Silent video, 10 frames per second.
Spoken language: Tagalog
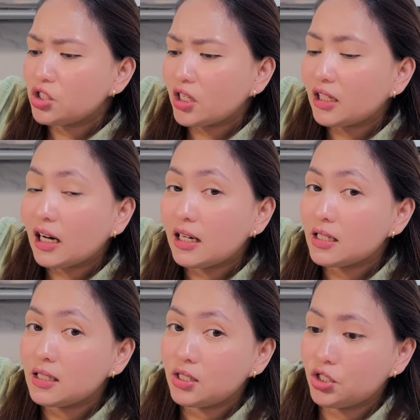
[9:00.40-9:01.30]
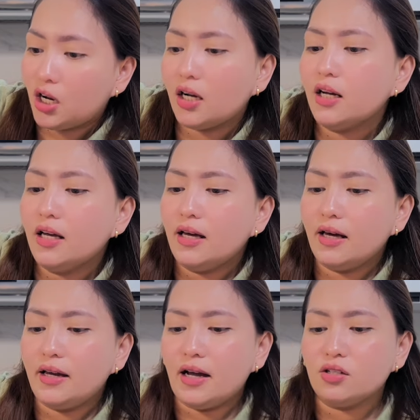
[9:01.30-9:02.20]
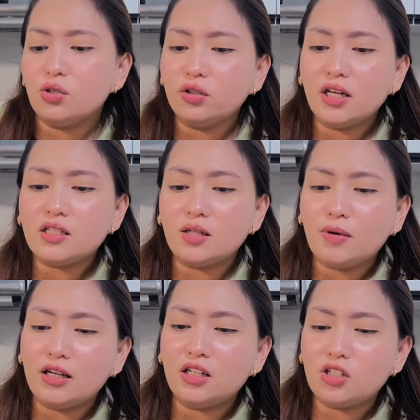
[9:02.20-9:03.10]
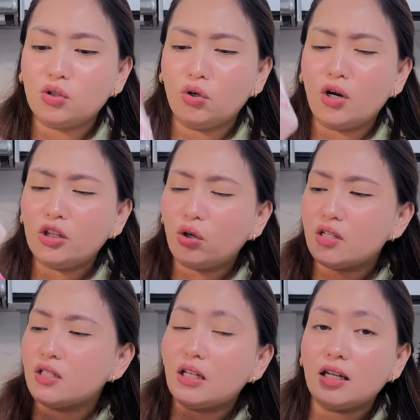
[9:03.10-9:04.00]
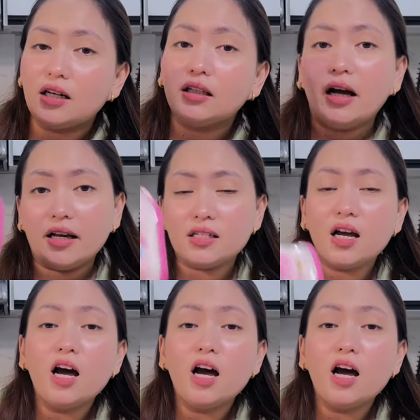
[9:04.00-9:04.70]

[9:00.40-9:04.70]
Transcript: siya, nakalas din siya. Ayan. So, next naman is ito. Ito kasi talaga, guys.